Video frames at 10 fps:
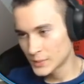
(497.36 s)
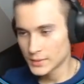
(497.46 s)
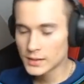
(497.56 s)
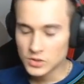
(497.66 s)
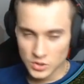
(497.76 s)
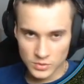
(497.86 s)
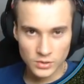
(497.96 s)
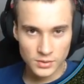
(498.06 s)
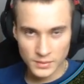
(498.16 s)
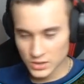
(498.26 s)
Jeszcze
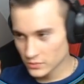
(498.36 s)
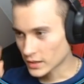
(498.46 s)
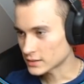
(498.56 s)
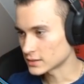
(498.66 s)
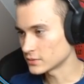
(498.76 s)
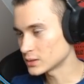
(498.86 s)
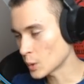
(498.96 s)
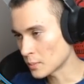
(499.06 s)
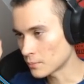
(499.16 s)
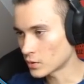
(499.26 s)
trochę będzie więcej widzowie,
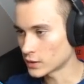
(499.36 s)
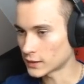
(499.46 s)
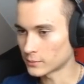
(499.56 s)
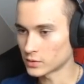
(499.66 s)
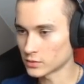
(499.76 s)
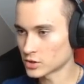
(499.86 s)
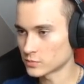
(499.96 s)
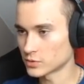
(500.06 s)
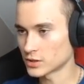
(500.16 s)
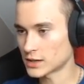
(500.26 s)
bo pole tam to jeszcze
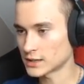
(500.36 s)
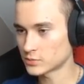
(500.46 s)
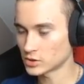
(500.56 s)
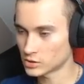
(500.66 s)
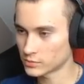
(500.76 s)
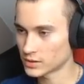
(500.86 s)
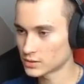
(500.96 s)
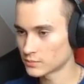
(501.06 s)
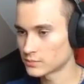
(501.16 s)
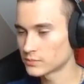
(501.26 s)
musi hajs przyjść, to
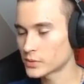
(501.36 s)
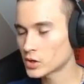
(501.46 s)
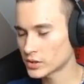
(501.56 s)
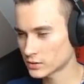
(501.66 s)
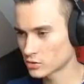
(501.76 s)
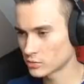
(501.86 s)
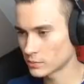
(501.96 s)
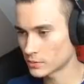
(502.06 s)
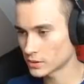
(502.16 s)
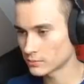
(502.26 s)
będzie ponad, grubo
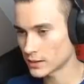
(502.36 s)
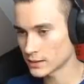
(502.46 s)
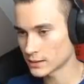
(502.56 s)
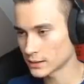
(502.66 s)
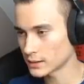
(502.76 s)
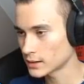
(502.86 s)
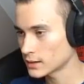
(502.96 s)
ponad bańka, nie?